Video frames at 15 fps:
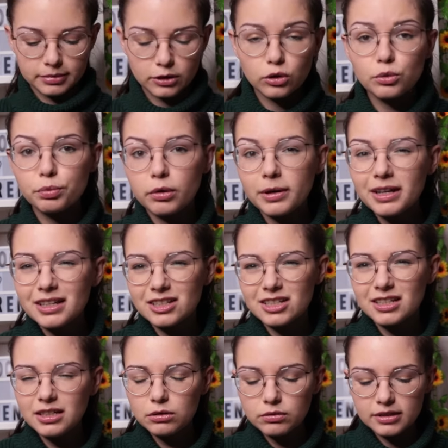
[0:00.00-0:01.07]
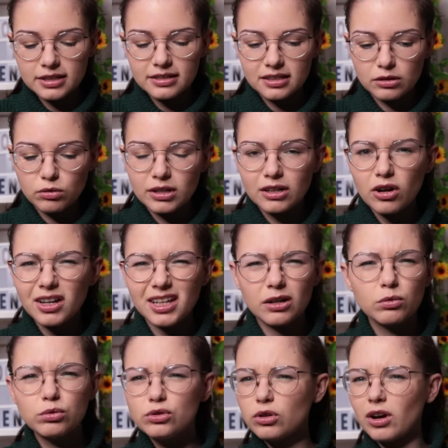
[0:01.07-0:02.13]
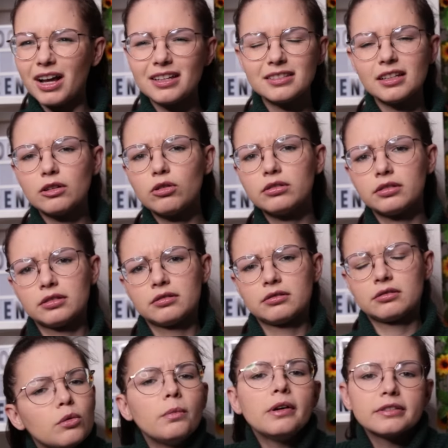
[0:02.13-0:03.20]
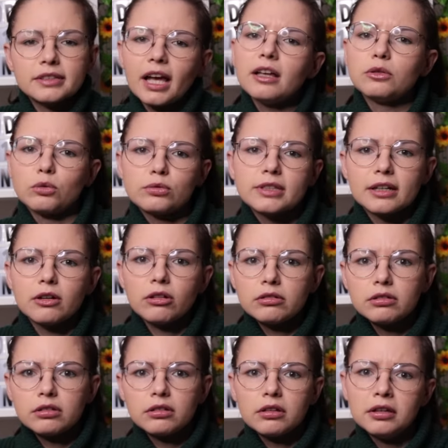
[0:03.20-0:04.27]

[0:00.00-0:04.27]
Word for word: Parce que le problème avec Chine aussi, c'est que les coques, elles coûtent genre 1,50. Comment ça, 1,50€